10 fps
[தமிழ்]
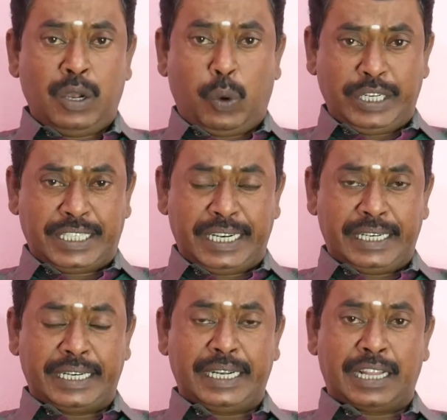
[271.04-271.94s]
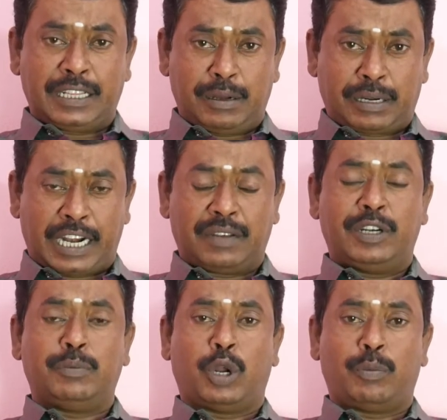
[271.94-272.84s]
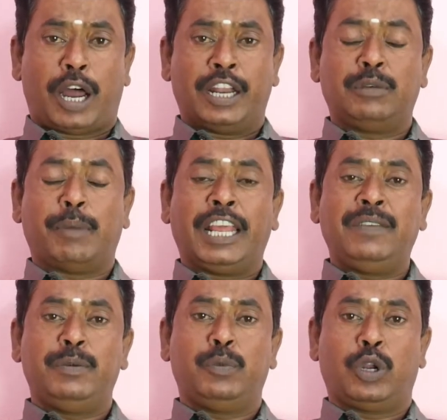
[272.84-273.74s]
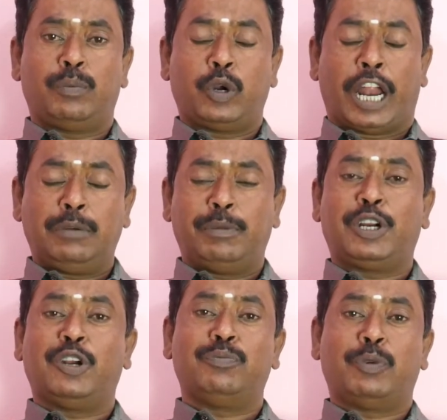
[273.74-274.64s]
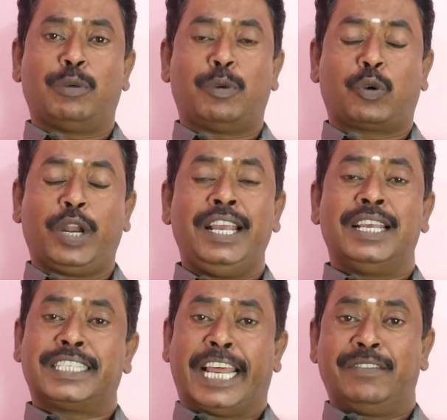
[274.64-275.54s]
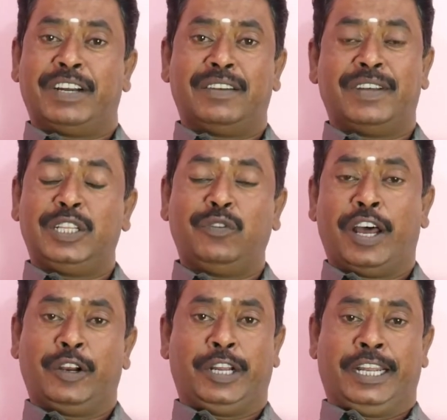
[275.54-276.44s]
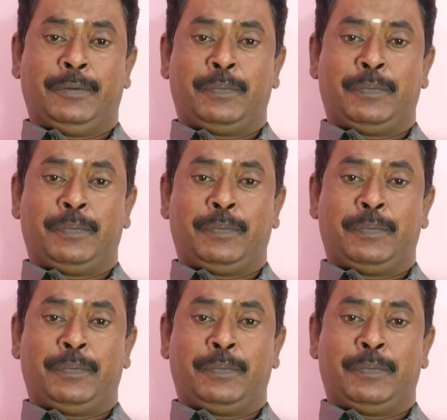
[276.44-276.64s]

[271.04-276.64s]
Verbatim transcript: ஒரு சிலருக்கு அந்த கணவன் மூலமோ அல்லது மனைவி மூலமோ நண்பர்கள் மூலமோ கூட செலவுகள் வந்து வருங்க